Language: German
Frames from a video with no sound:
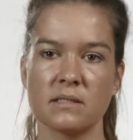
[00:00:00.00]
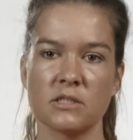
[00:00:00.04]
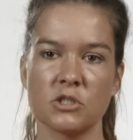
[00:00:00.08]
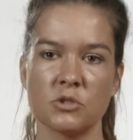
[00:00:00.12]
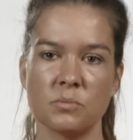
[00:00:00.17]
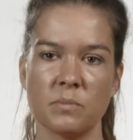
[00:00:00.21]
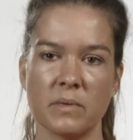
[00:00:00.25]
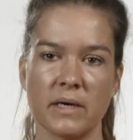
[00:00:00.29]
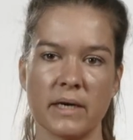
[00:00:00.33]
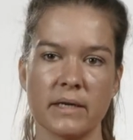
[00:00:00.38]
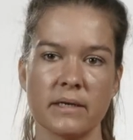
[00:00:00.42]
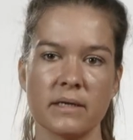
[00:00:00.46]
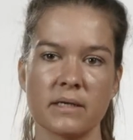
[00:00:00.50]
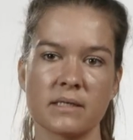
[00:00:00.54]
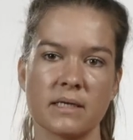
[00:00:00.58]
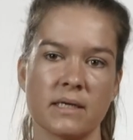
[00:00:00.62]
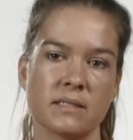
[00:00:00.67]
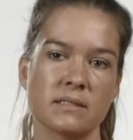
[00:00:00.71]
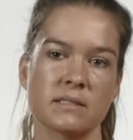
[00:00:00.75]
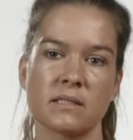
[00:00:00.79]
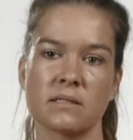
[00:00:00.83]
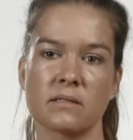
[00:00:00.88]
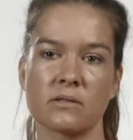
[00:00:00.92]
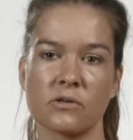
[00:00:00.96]
entspannen,
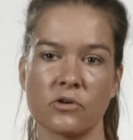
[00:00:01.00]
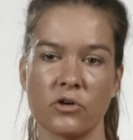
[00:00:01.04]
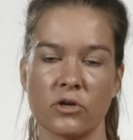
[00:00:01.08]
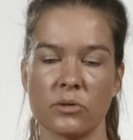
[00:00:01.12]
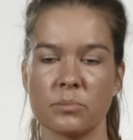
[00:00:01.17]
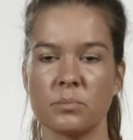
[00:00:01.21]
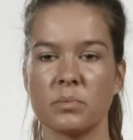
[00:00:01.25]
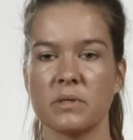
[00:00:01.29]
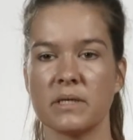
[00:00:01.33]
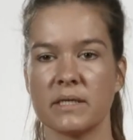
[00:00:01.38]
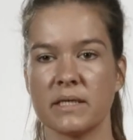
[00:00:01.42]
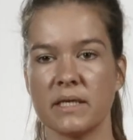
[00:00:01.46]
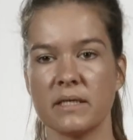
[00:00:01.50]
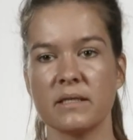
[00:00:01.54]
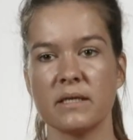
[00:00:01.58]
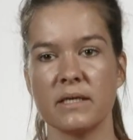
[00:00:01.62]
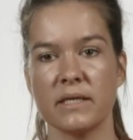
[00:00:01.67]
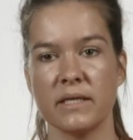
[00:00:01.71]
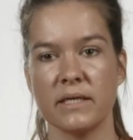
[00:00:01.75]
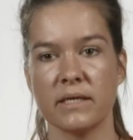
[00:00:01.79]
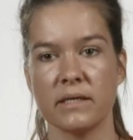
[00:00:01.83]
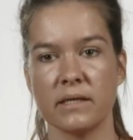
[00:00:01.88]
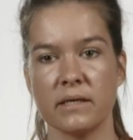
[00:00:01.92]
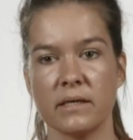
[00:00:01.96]
kann sich der Körper
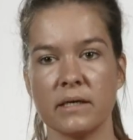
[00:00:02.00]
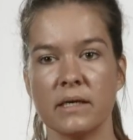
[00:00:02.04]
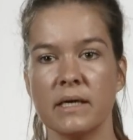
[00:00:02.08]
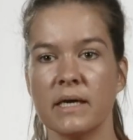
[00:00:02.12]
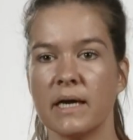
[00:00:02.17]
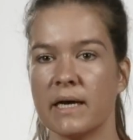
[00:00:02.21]
regenerieren.